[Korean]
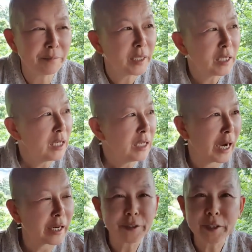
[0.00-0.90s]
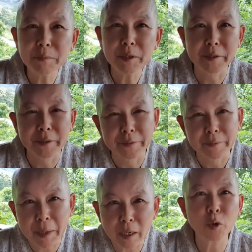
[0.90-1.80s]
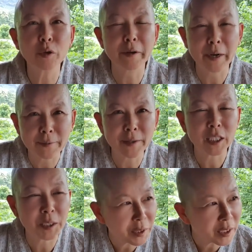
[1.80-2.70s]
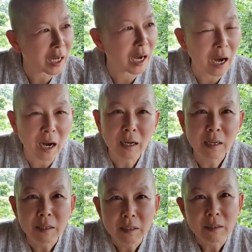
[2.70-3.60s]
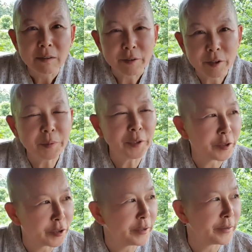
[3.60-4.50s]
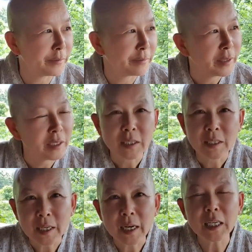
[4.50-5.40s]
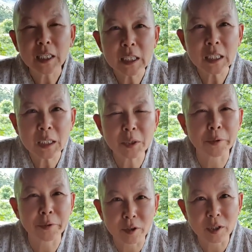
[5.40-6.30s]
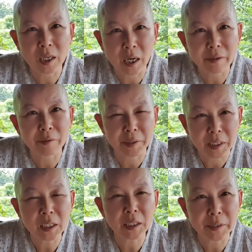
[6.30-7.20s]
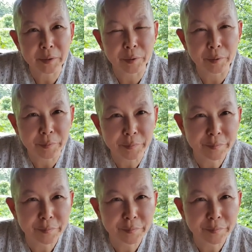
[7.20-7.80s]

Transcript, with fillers: 음? 약을 치면은 100톤을 한다 칩시다. 그러면 저는 차라리 20kg를 선택하는 거예요. 20kg.